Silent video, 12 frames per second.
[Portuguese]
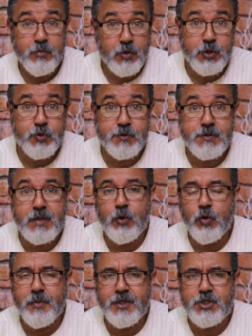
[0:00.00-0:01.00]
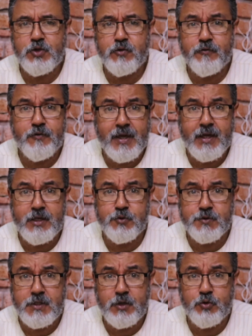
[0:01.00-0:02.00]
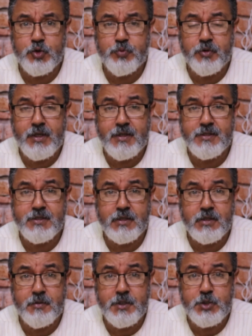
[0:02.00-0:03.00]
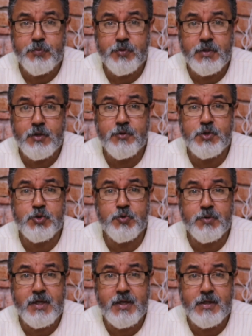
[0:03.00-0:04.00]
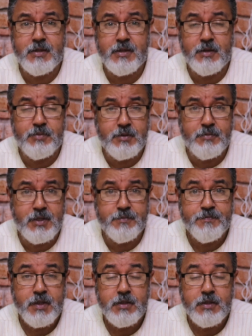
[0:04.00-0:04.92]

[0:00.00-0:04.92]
Muitos têm cometido vários erros por aí exatamente por não estudar a Bíblia,